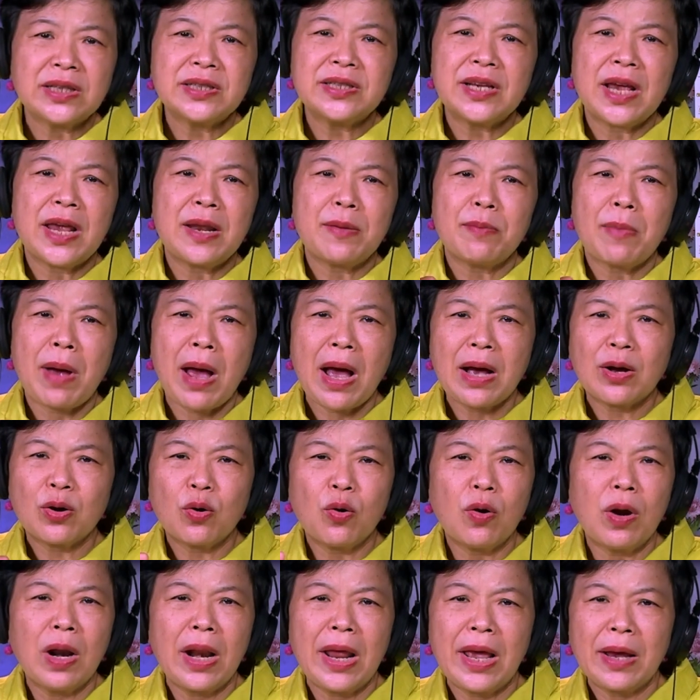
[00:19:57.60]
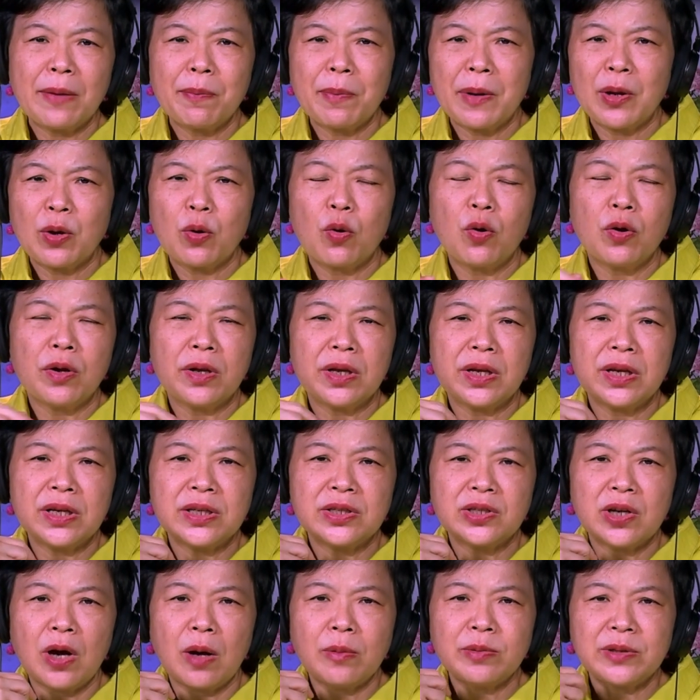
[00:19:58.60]
ชัดเจนมากคนเล็กเป็นคน
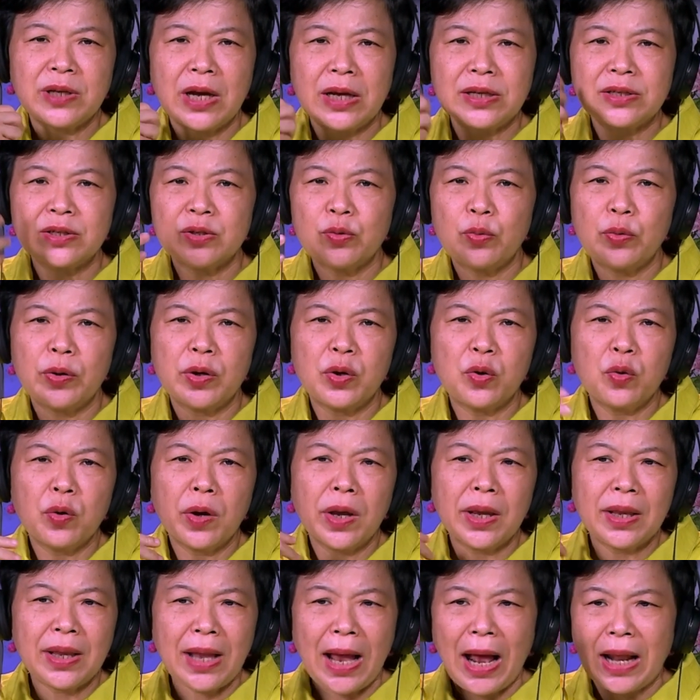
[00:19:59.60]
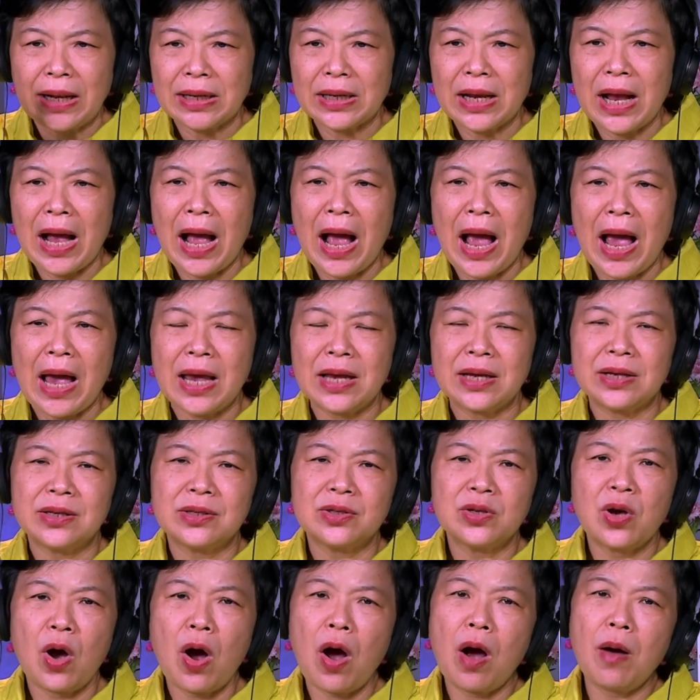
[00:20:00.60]
ที่ชอบใช้ชีวิตด้วยฐานกาย
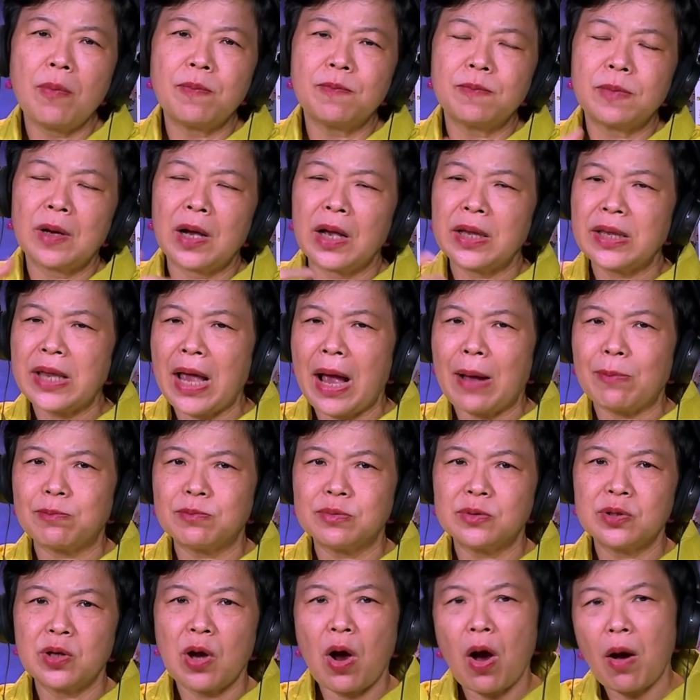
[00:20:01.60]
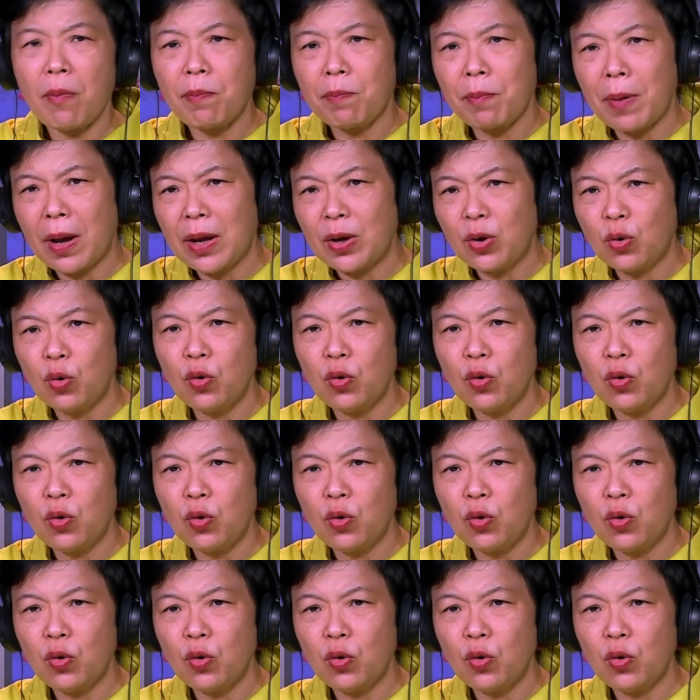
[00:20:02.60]
ชอบขยับชอบไป